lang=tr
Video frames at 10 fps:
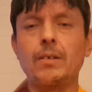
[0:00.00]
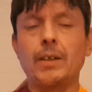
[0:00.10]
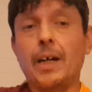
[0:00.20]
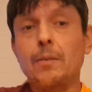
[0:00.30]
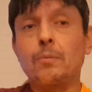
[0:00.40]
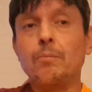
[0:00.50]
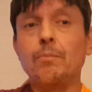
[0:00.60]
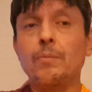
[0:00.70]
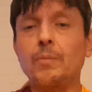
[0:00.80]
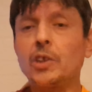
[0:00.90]
Yani
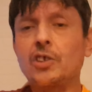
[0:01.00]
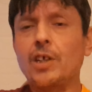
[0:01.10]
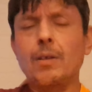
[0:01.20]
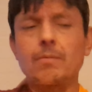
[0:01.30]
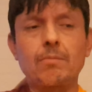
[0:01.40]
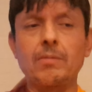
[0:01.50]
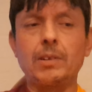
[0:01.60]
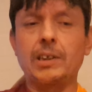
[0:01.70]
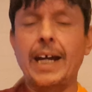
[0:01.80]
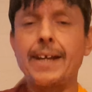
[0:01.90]
hiç
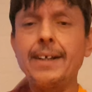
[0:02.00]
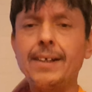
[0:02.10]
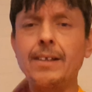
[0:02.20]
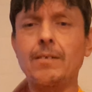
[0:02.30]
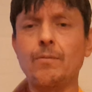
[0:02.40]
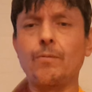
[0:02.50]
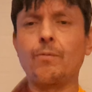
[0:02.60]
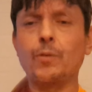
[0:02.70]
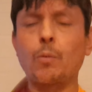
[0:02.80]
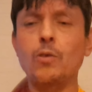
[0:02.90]
kendi
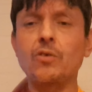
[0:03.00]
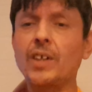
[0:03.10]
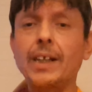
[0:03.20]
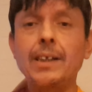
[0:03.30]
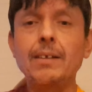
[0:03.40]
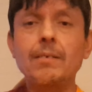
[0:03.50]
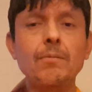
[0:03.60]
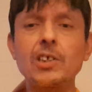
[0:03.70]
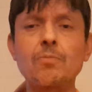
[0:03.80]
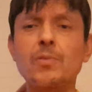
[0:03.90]
futbolcusuna
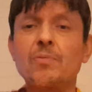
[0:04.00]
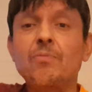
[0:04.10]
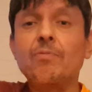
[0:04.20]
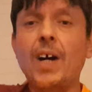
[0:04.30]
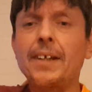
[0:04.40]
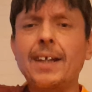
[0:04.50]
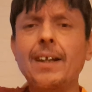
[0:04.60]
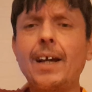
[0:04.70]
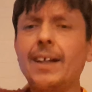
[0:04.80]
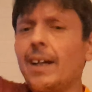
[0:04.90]
hiçbir fayda
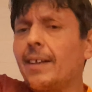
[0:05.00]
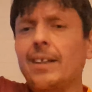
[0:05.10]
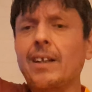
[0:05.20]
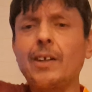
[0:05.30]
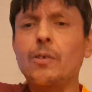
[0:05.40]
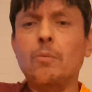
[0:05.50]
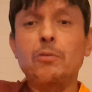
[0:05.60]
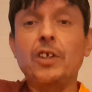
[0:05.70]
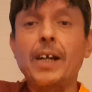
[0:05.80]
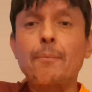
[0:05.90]
e, ettikleri yok. Bir
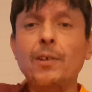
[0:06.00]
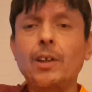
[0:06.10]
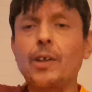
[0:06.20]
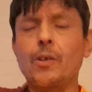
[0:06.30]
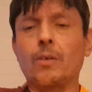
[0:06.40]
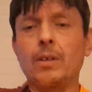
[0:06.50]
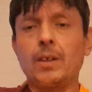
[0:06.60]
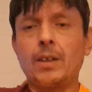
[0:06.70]
şey yaptıkları yok.